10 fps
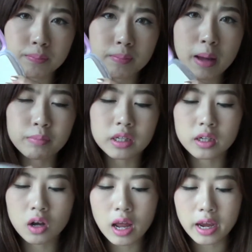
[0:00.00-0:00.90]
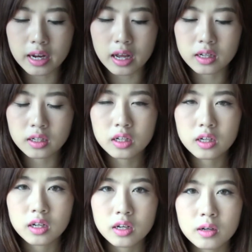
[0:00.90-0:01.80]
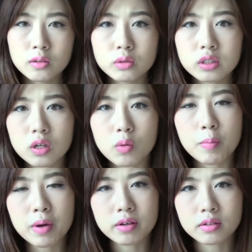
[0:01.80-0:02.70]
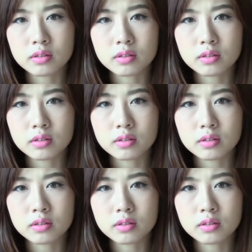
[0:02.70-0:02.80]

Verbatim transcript: แบบนี้เท่าไหร่นะ รู้สึกว่ามัน